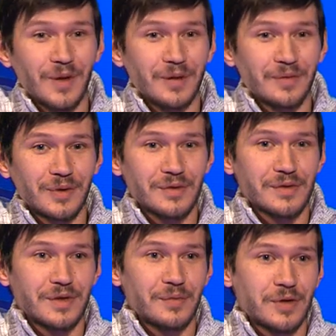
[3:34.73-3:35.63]
Вернулся
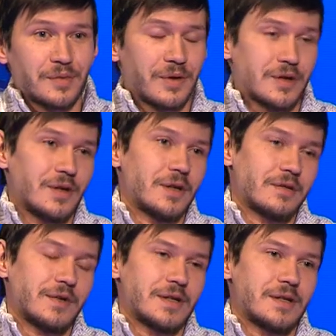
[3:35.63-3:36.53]
в Тобольск, предложили ехать
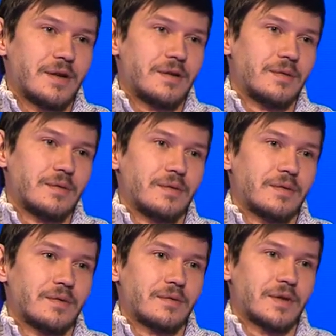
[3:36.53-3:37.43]
в Казань.
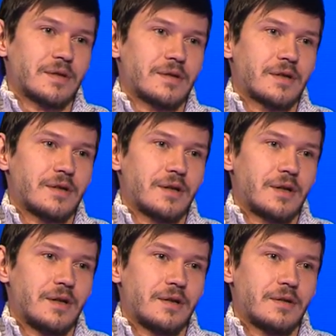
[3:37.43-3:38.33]
Казанская
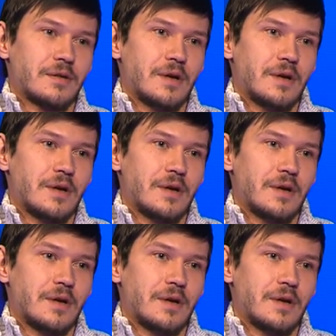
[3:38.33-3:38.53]
театральная.